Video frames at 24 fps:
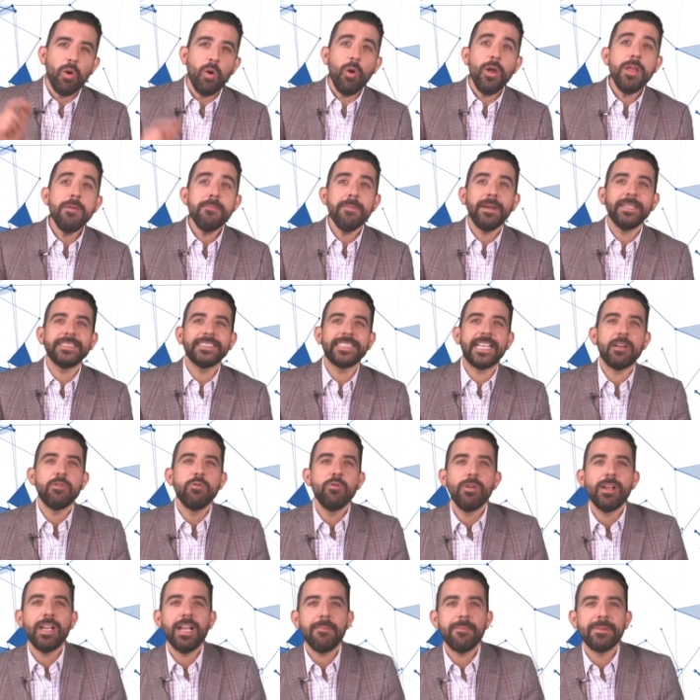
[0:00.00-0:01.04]
Hoy más que
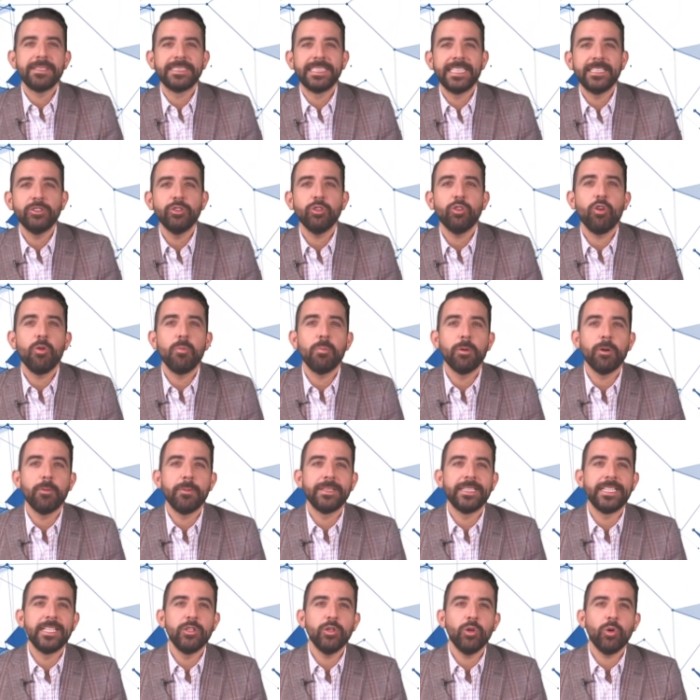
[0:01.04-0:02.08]
nunca me siento
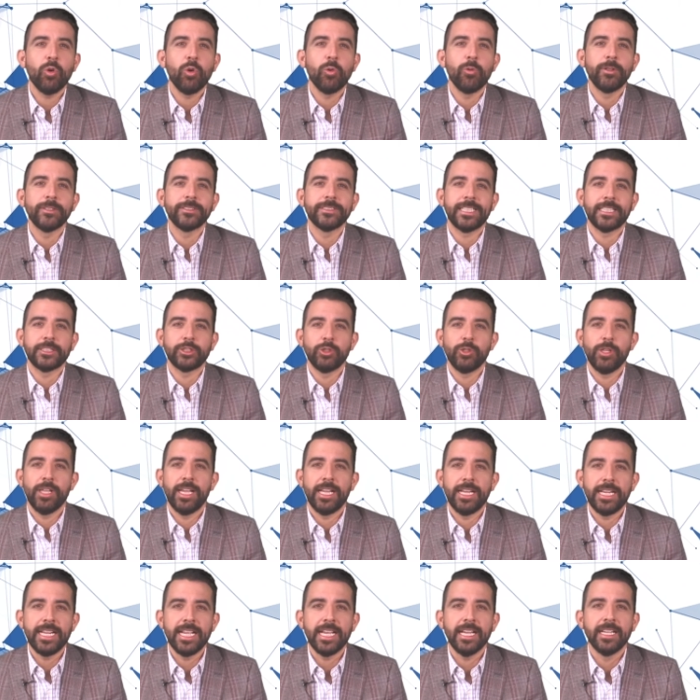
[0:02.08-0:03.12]
comprometido con nuestra
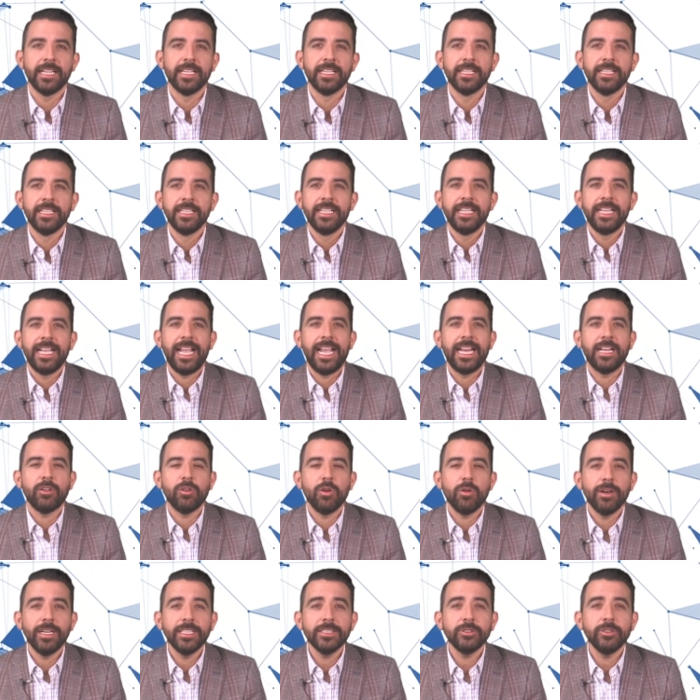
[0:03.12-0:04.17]
ciudadanía. El
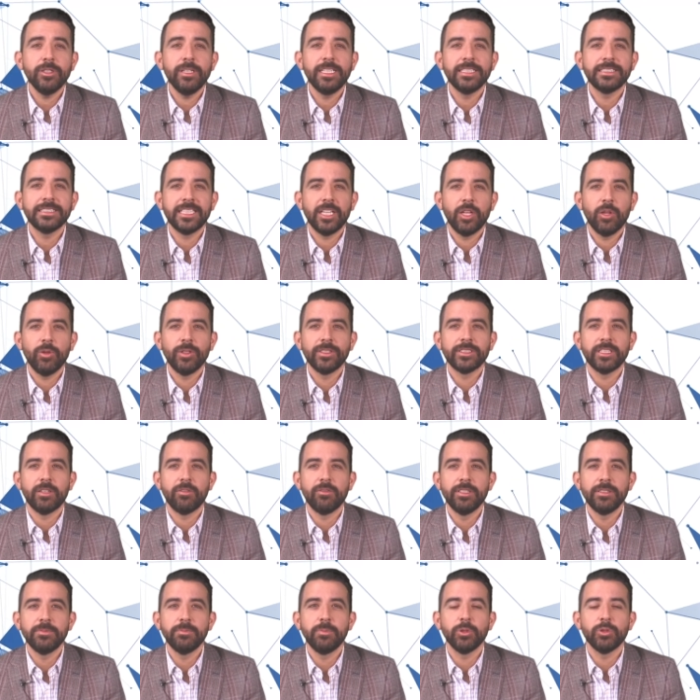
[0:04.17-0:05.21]
Congreso del Estado de San
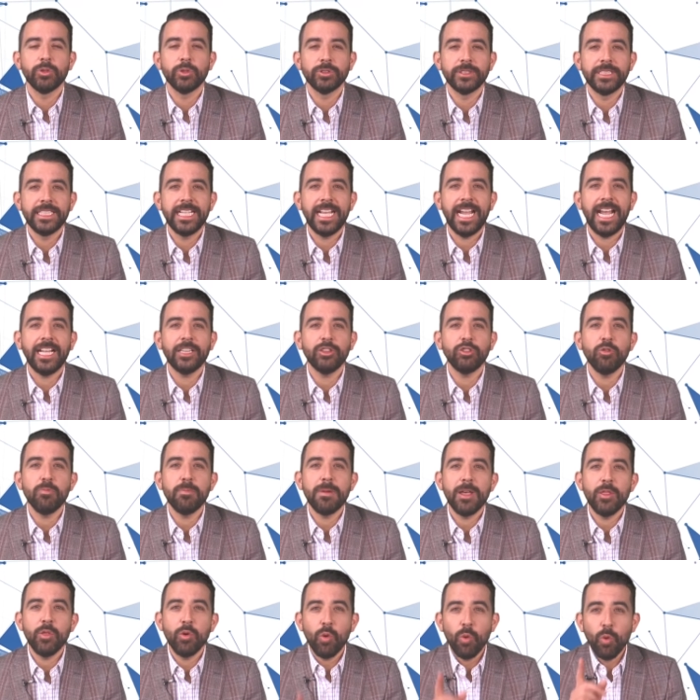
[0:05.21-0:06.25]
Luis Potosí ha
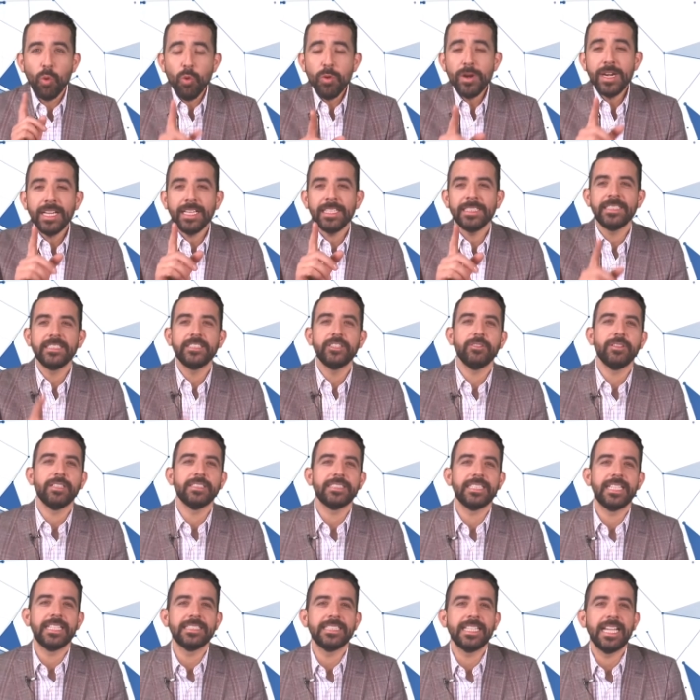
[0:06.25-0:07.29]
tomado una decisión
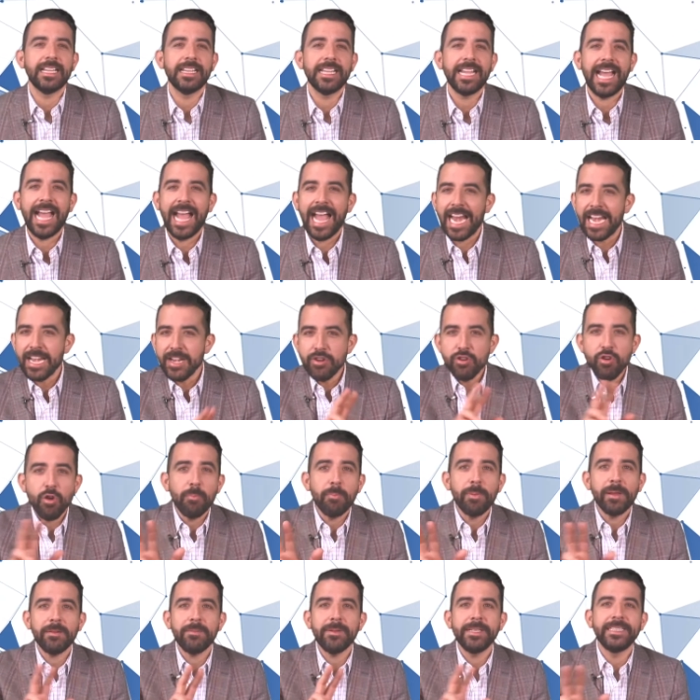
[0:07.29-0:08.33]
acertada al no
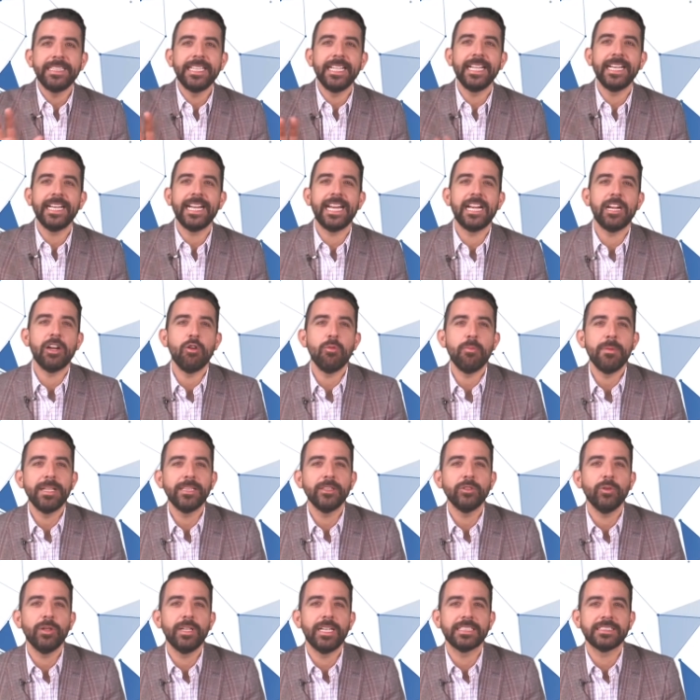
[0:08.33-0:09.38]
permitir el
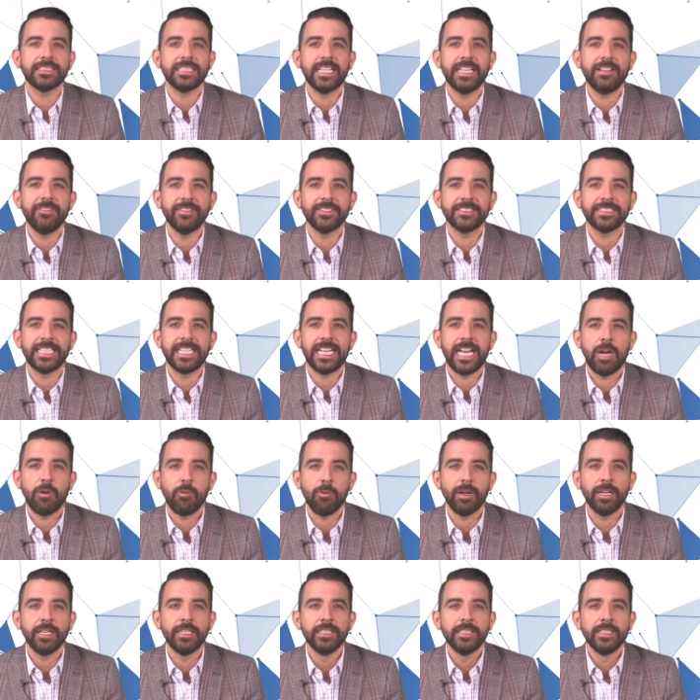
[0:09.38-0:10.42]
aumento de las tarifas del
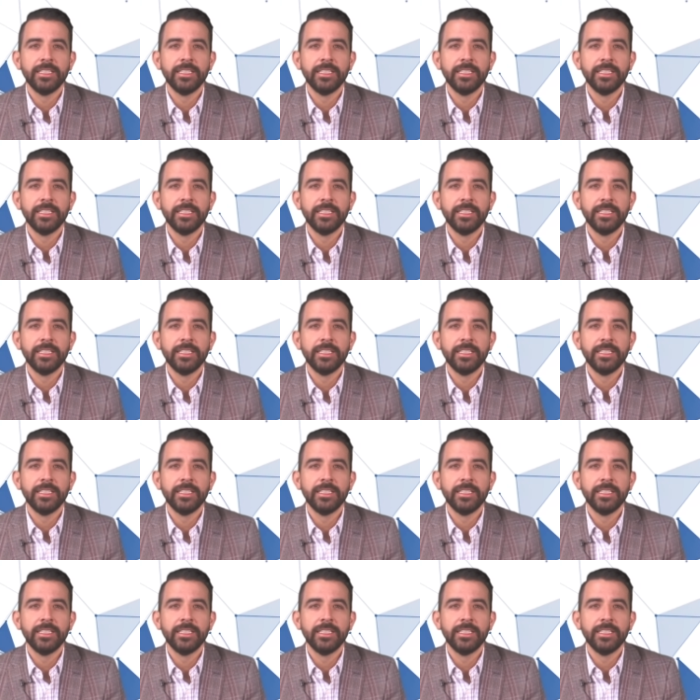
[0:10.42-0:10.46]
agua.